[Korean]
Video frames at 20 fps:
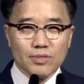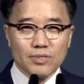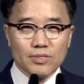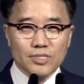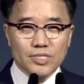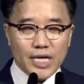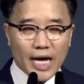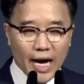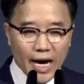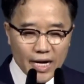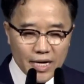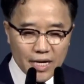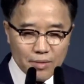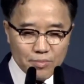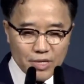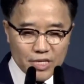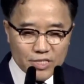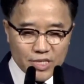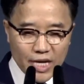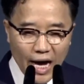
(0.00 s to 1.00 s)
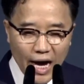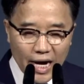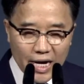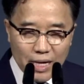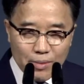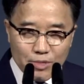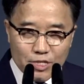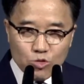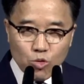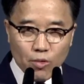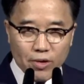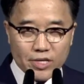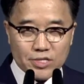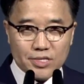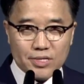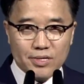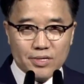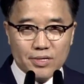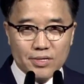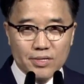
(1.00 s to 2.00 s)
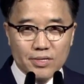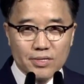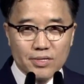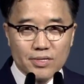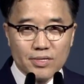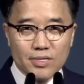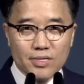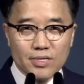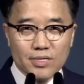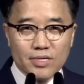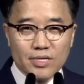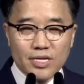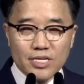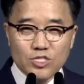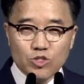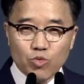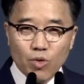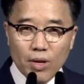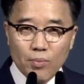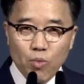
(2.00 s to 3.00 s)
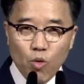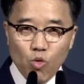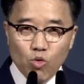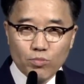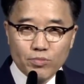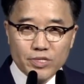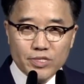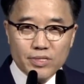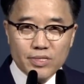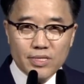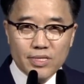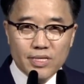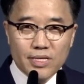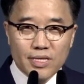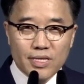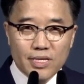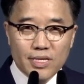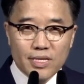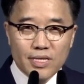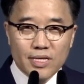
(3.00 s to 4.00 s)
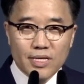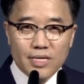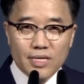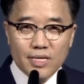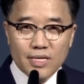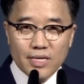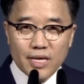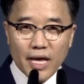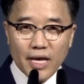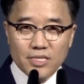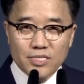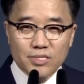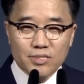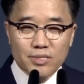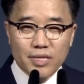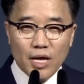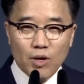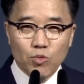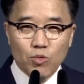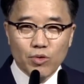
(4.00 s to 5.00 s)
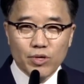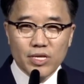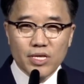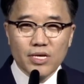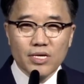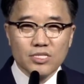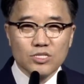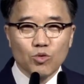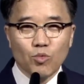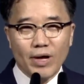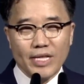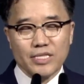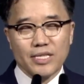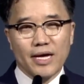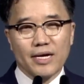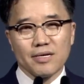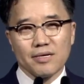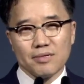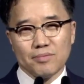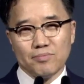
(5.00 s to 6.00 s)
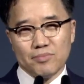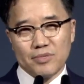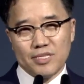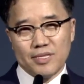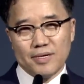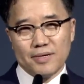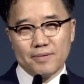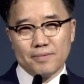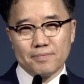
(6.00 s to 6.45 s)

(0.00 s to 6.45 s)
사람이 사람을 통해서 그리스도의 복음은 계승되고 이어져 왔다는 겁니다.